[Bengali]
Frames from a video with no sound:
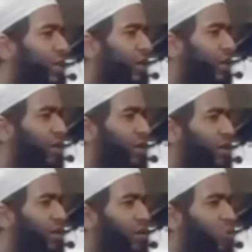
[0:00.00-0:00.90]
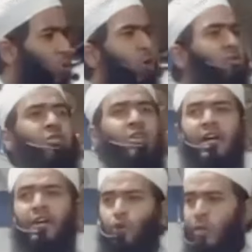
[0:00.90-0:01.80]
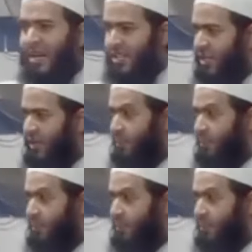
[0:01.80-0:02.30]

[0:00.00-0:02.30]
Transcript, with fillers: না অন্যায় ডুবে আছে